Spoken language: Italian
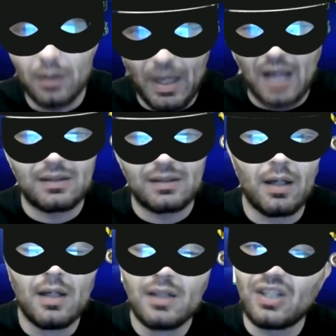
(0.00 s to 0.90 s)
passa.
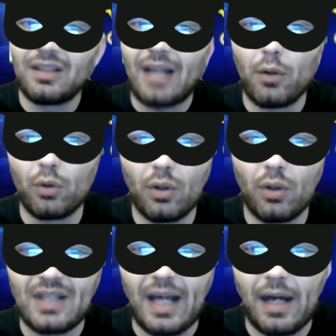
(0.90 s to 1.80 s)
Se gli dai un 1
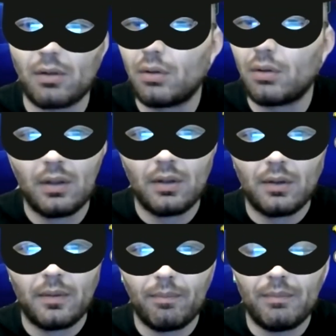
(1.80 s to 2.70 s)
0,
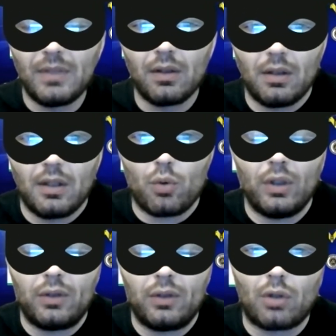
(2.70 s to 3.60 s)
in,
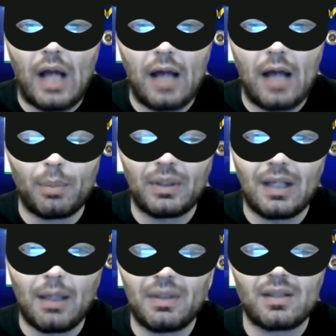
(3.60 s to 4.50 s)
inculi tutto l'anno
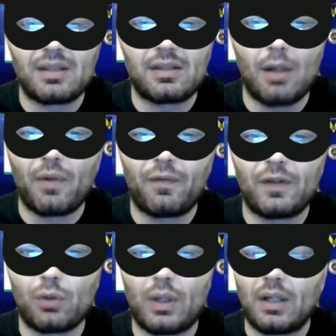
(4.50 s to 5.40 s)
praticamente. Se sei un
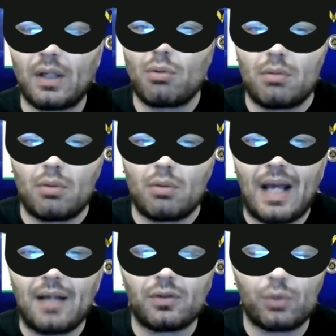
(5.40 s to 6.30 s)
professore non, non
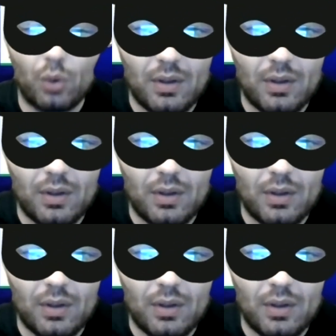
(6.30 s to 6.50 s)
dai nessuno